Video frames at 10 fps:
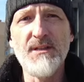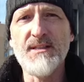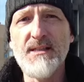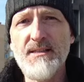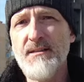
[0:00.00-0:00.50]
или
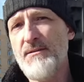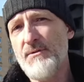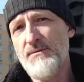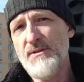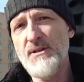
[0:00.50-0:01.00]
сносить и
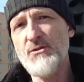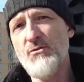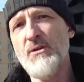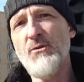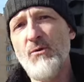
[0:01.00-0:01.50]
возвести
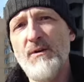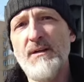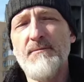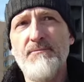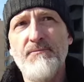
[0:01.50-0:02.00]
что-то новое.